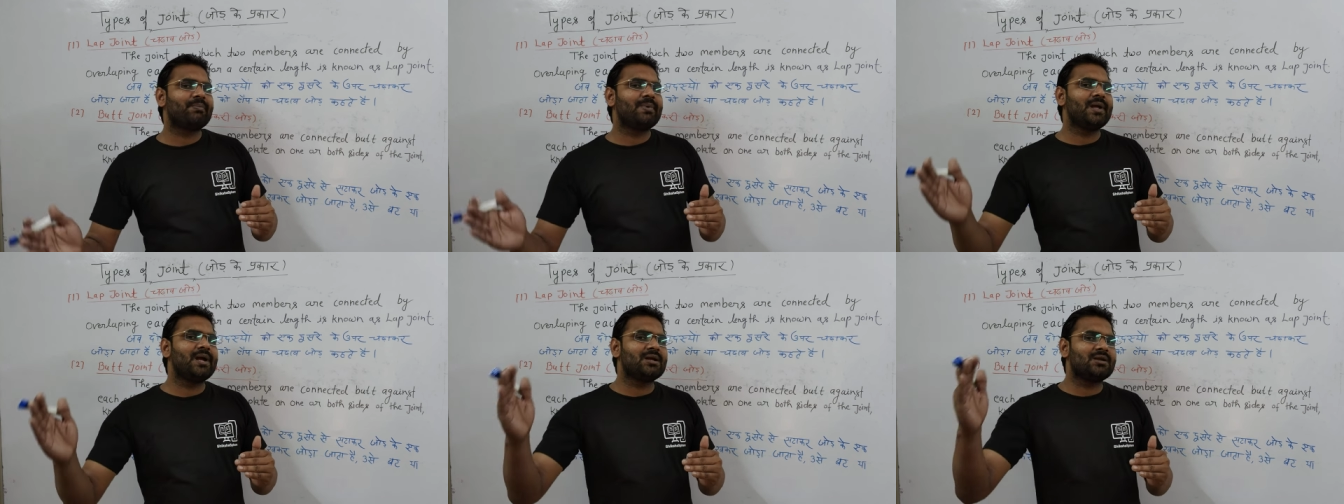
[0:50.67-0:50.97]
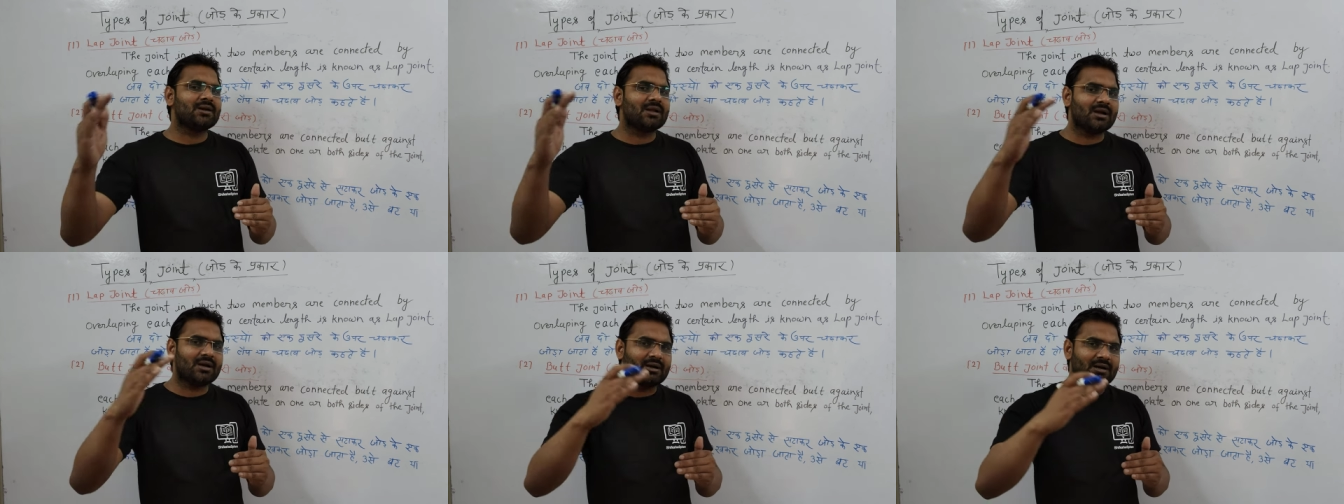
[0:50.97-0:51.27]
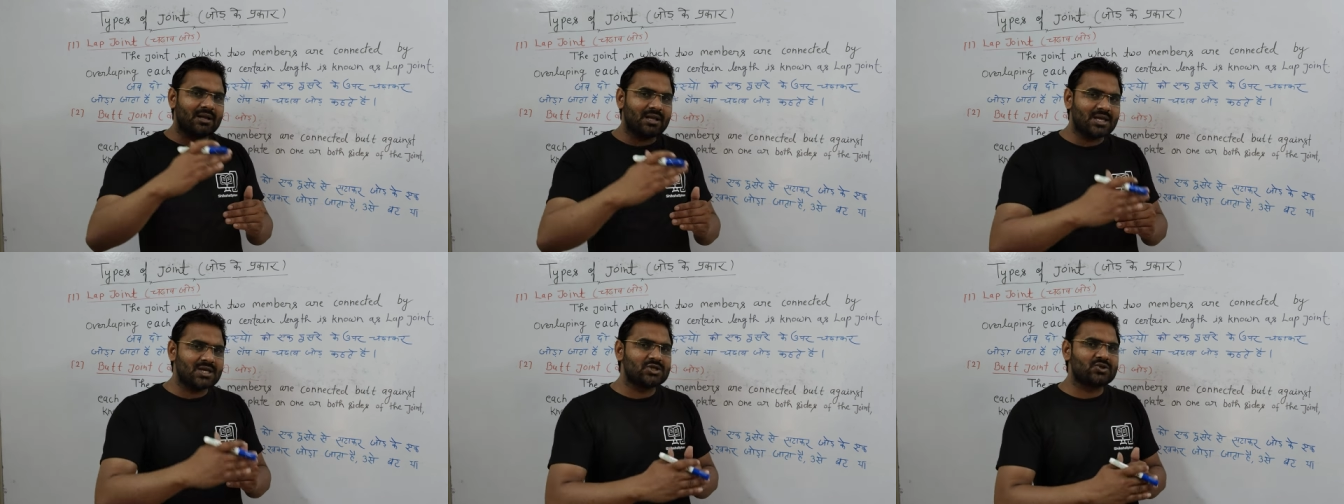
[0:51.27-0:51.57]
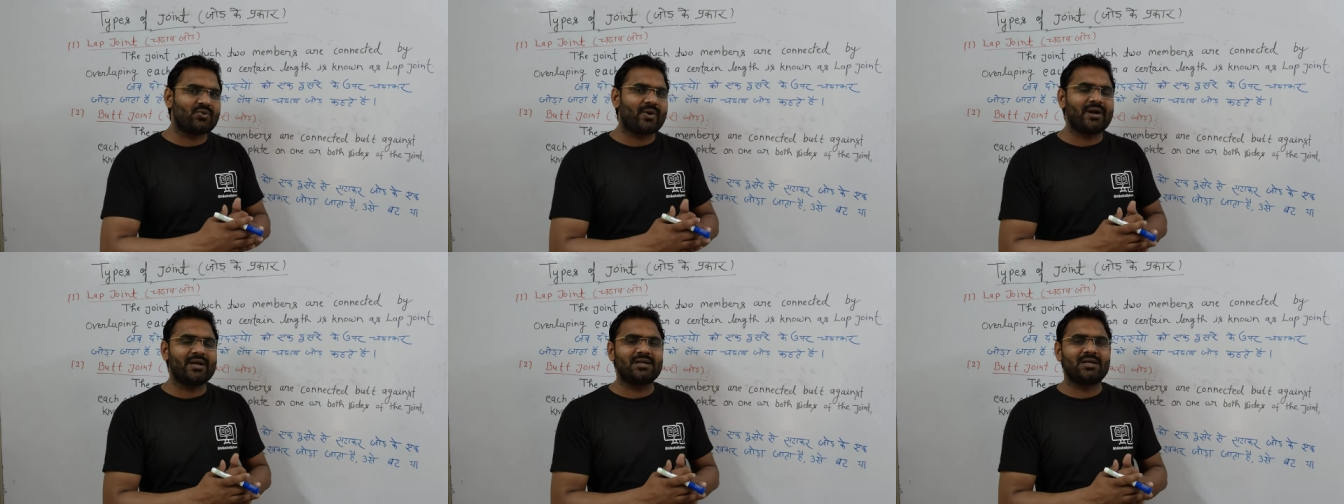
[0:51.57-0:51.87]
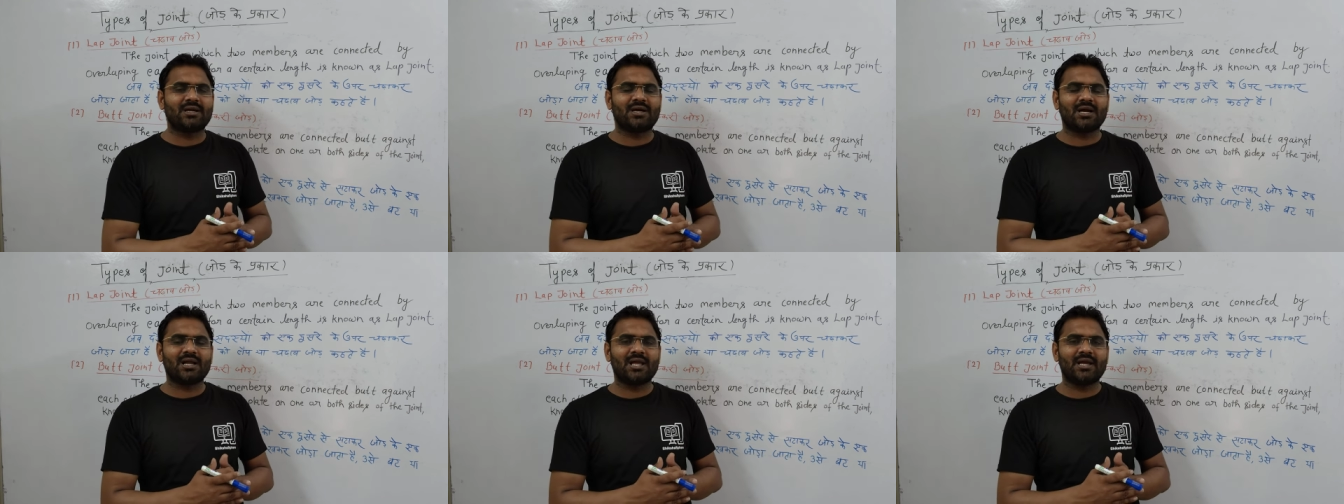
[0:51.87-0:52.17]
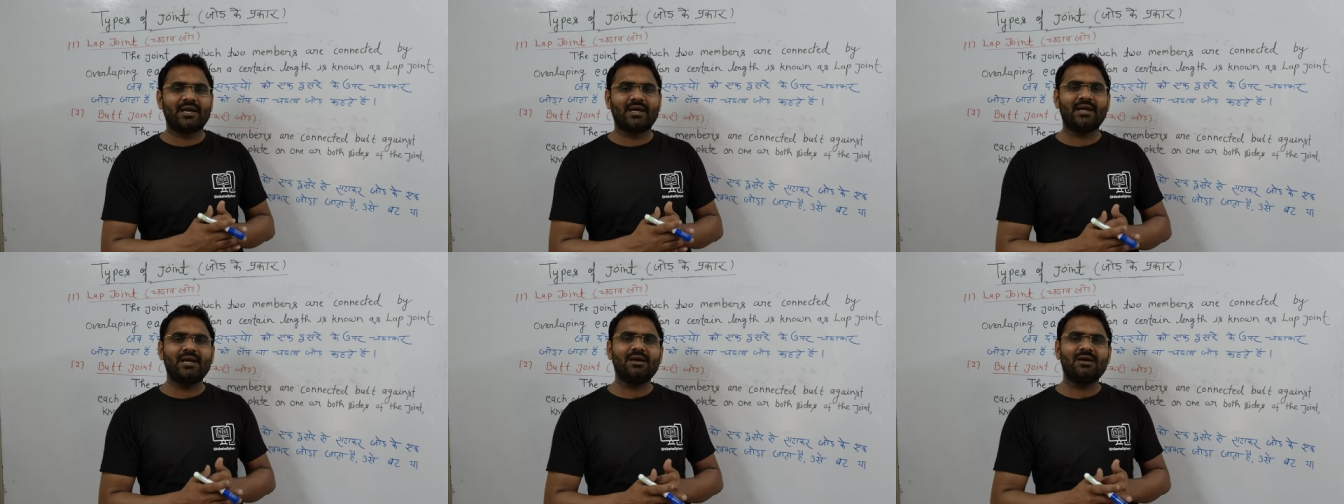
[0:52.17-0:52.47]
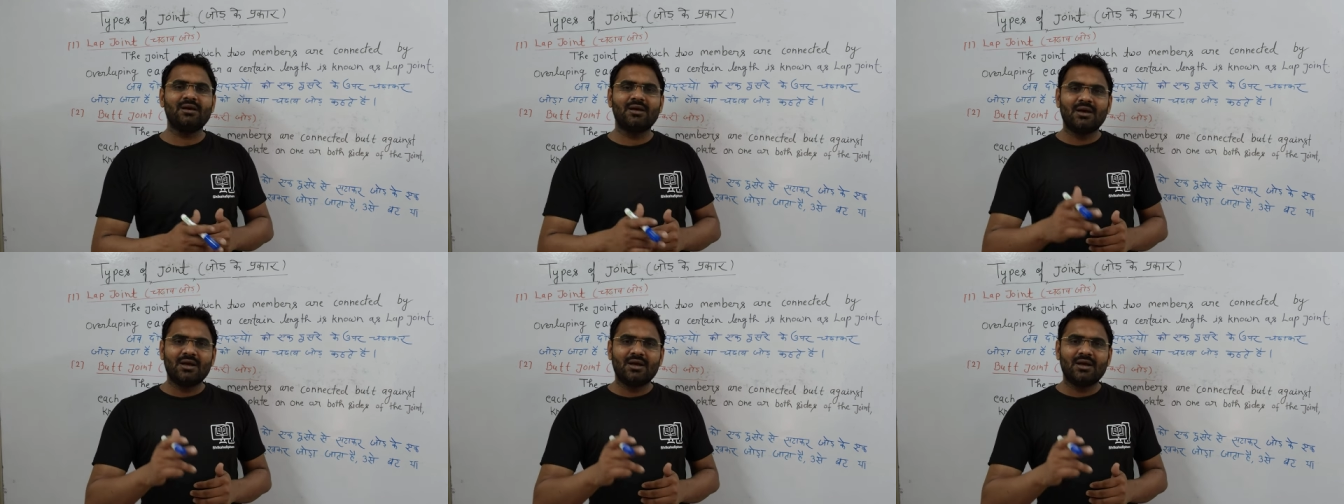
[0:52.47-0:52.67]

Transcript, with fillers: प्लेट रख करके ज्वाइंट करेंगे